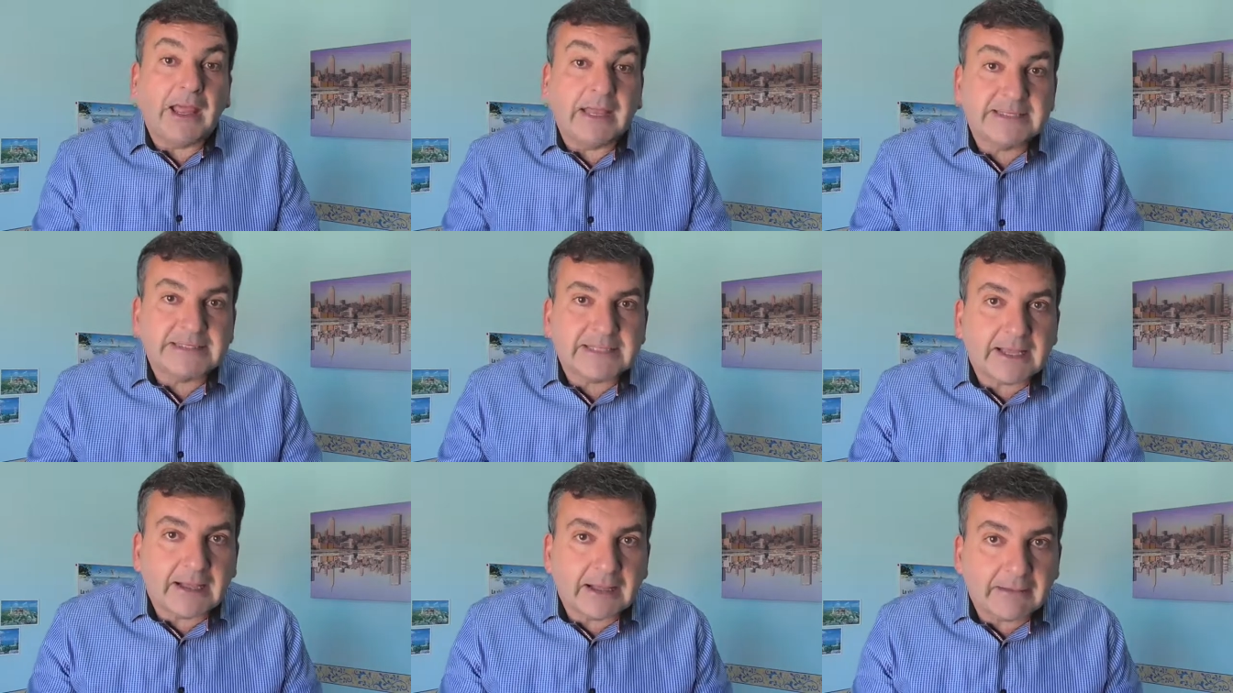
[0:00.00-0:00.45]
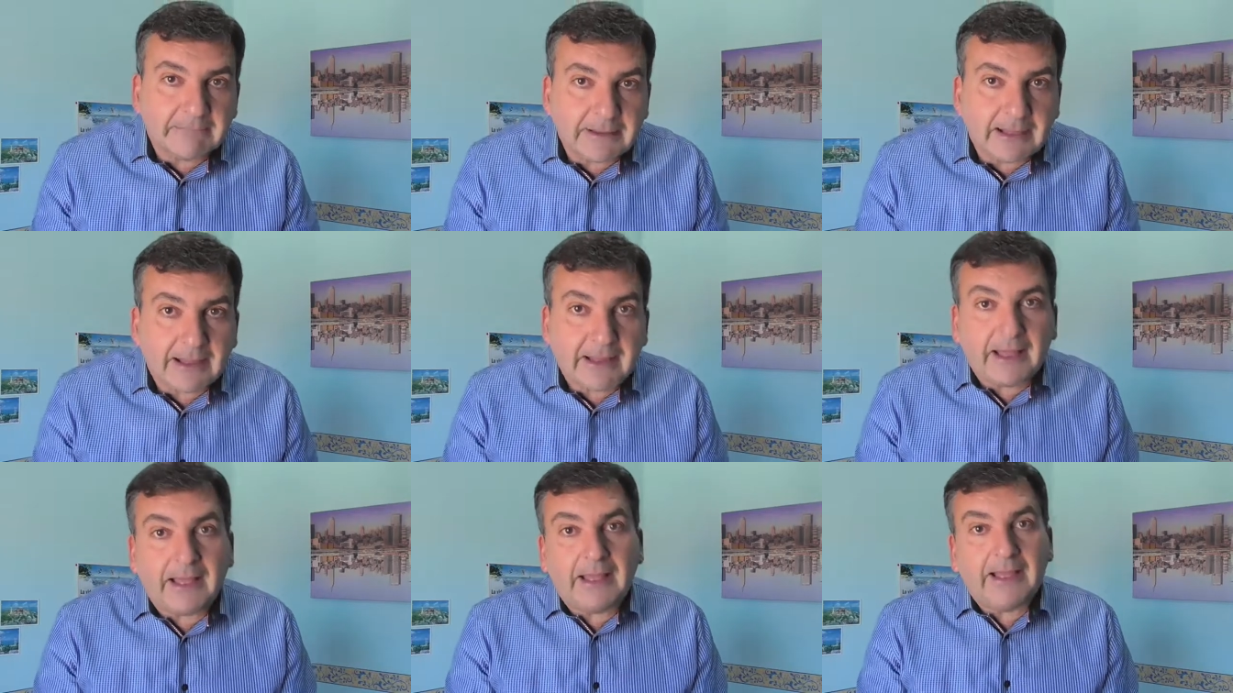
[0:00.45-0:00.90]
está
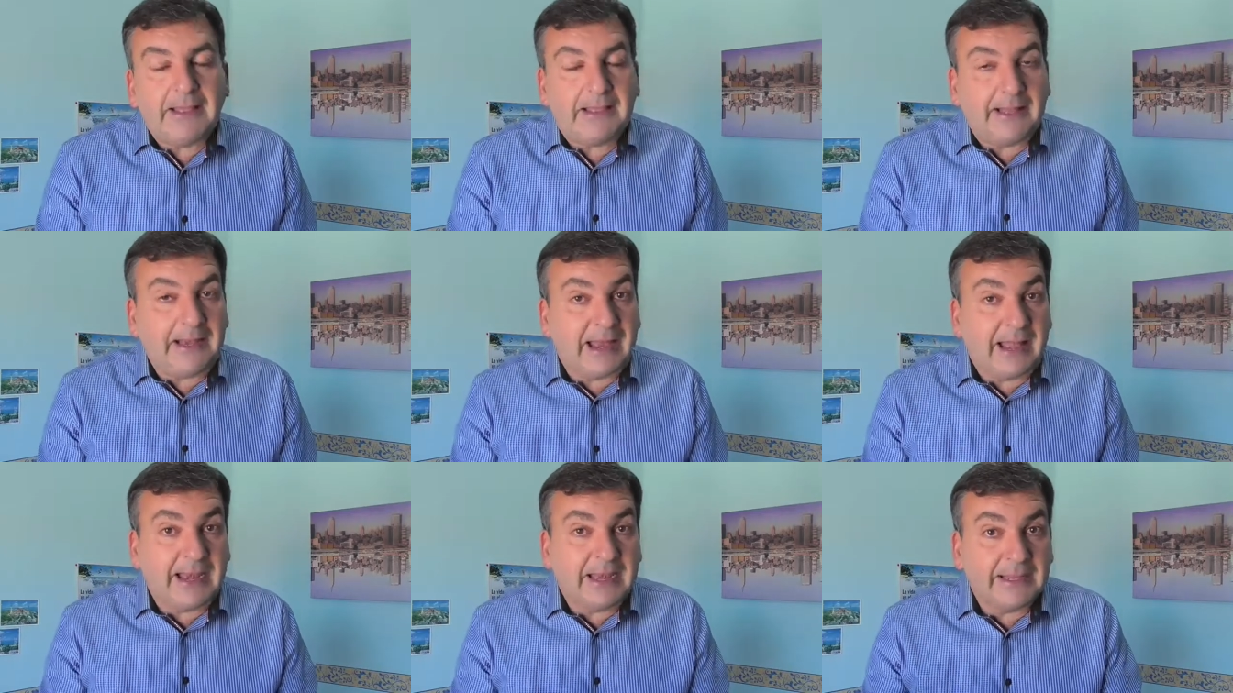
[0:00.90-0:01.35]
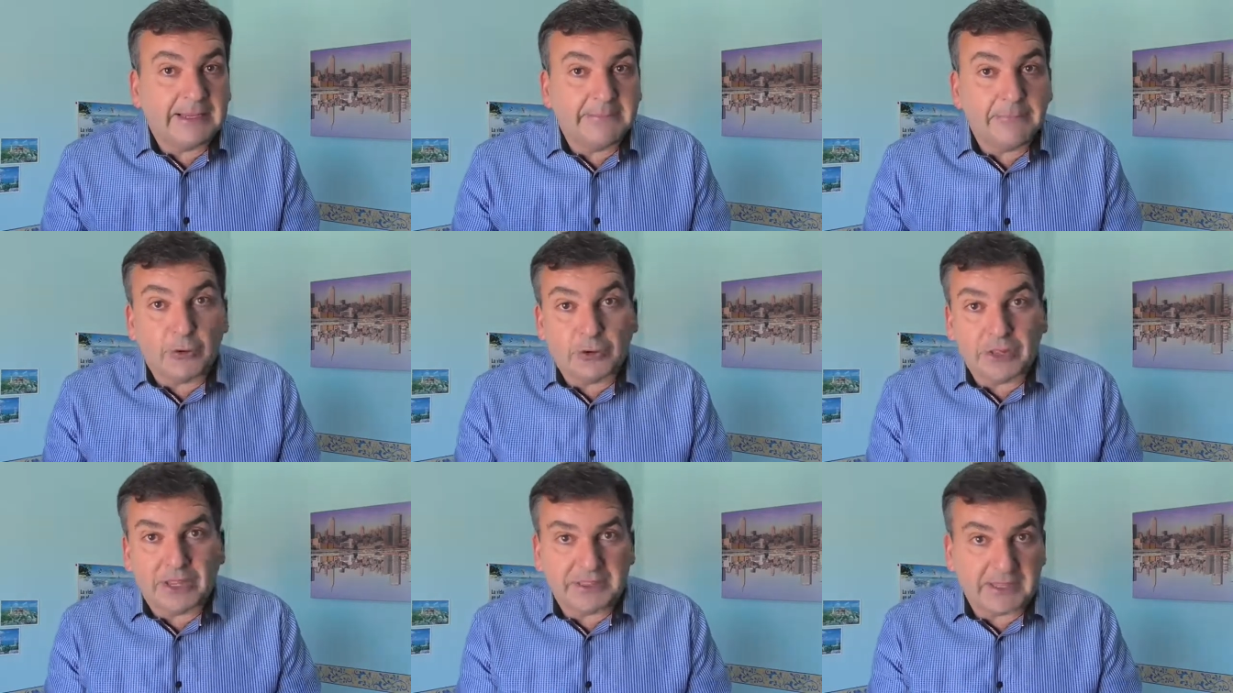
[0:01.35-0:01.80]
va, la ley
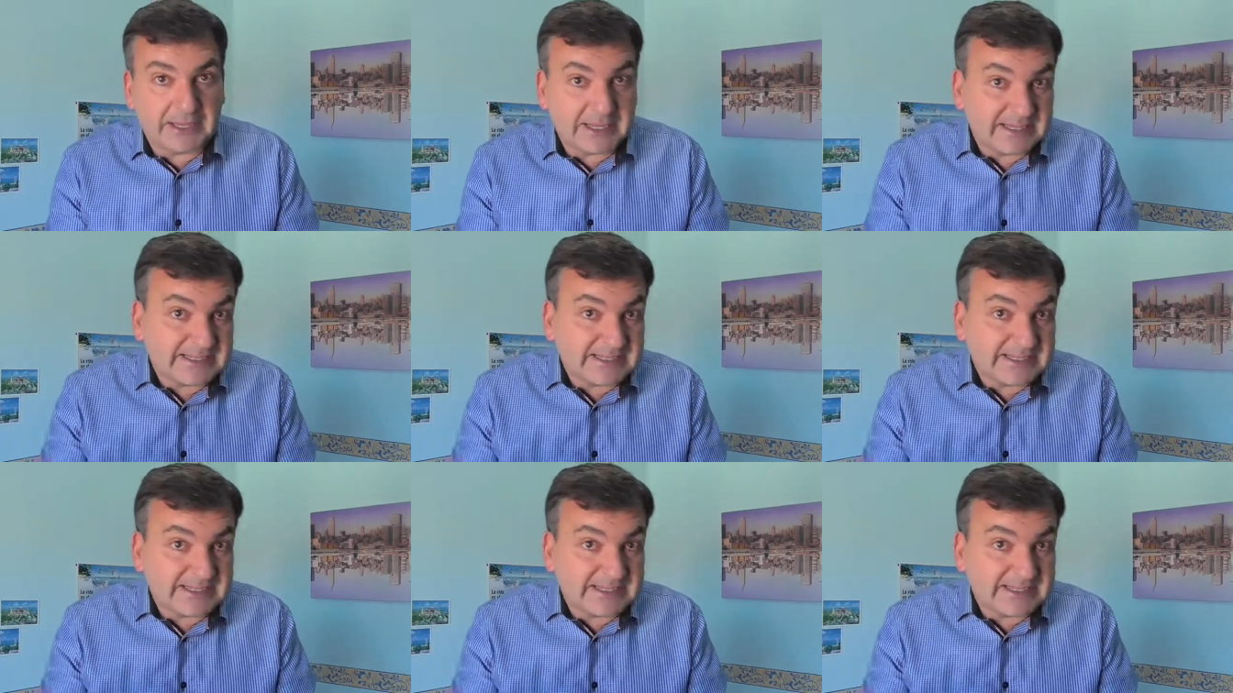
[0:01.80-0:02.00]
mordaza,